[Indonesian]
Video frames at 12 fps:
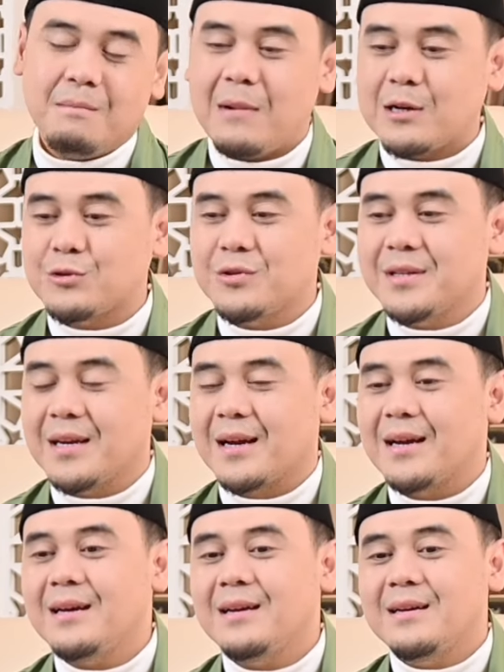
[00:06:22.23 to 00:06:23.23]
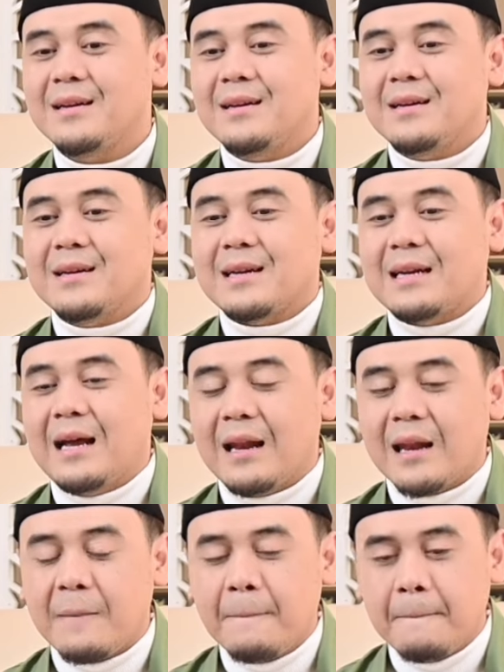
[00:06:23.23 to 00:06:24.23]
Maksudnya
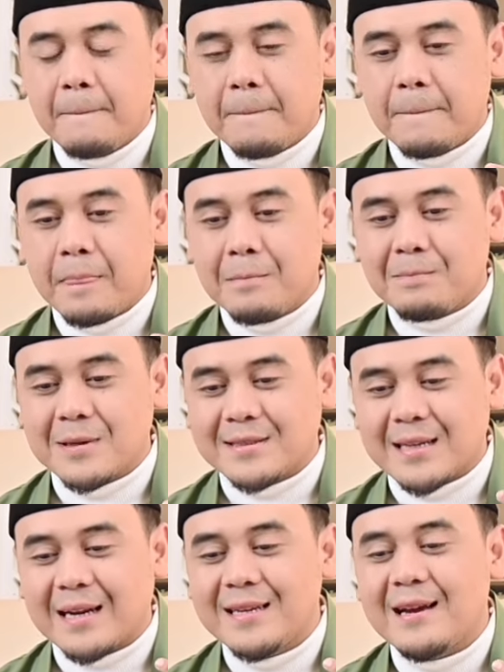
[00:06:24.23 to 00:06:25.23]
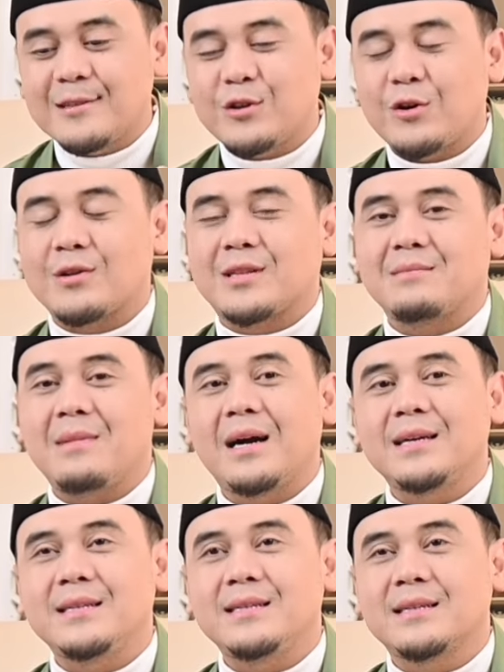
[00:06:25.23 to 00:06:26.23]
dalam pencarian jodoh
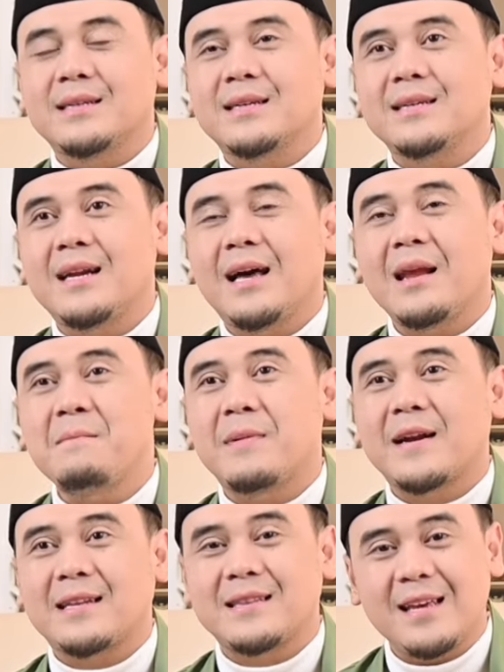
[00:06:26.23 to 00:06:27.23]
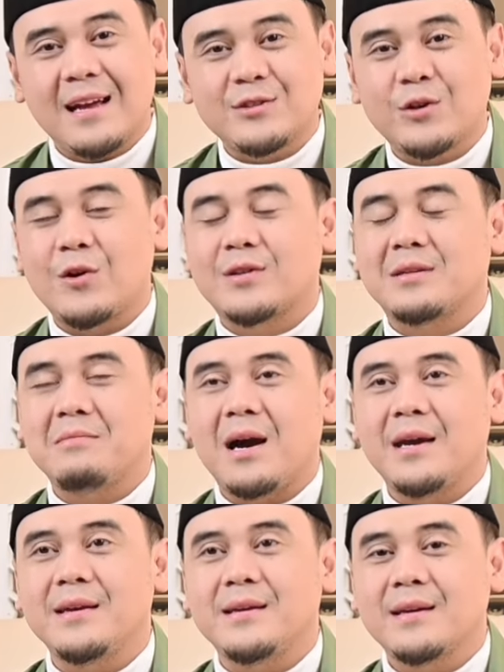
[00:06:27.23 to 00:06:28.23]
terbaik, dalam penantian jodoh
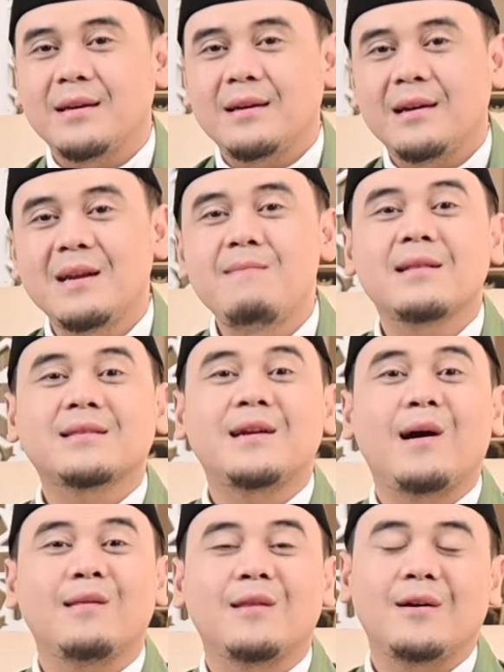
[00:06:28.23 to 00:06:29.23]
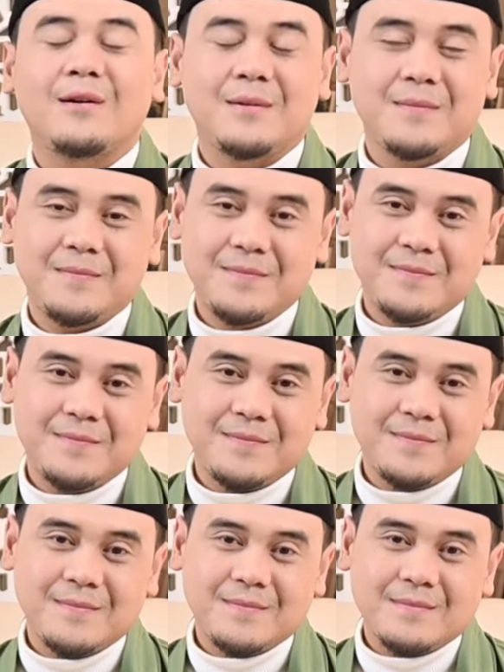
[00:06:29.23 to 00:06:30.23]
terbaik, libatkan Allah.
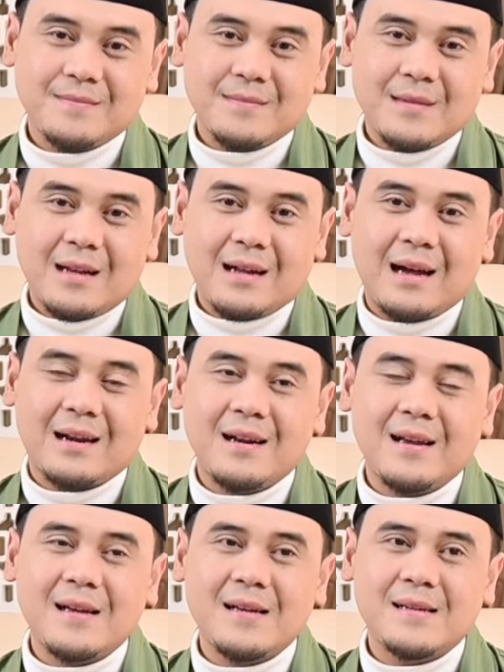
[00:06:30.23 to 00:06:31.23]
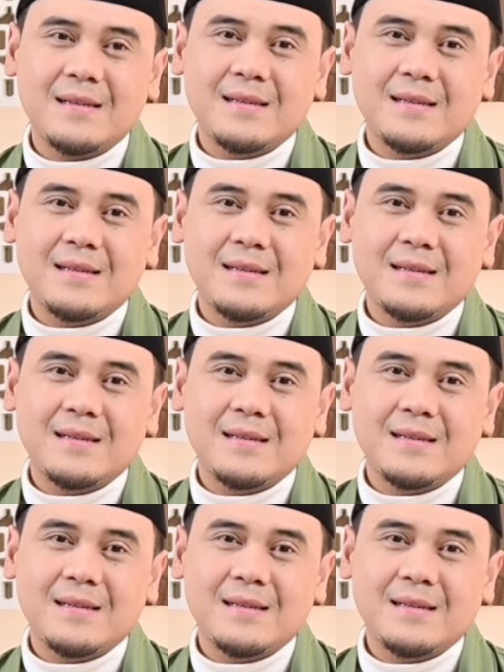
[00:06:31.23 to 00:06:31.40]
Karena